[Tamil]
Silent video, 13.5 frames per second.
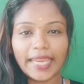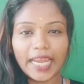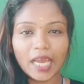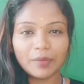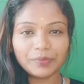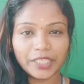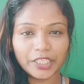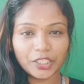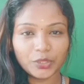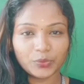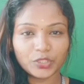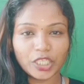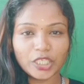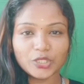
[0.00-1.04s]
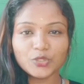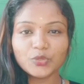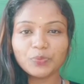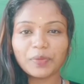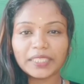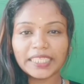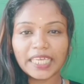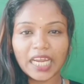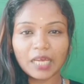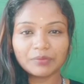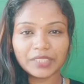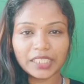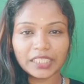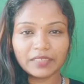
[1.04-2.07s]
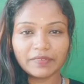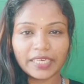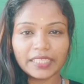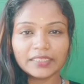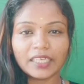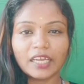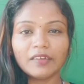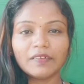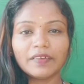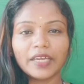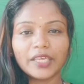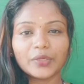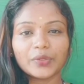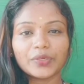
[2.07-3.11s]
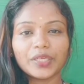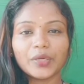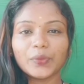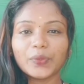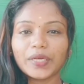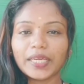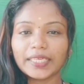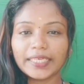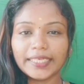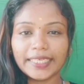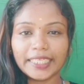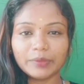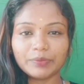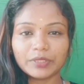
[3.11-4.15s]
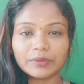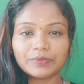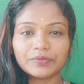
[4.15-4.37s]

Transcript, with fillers: ஜூன் ஏழாம் தேதி முதல் ஜூன் பதினாலாம் தேதி வரை தளர்வுகளை கொண்ட ஊரடங்கு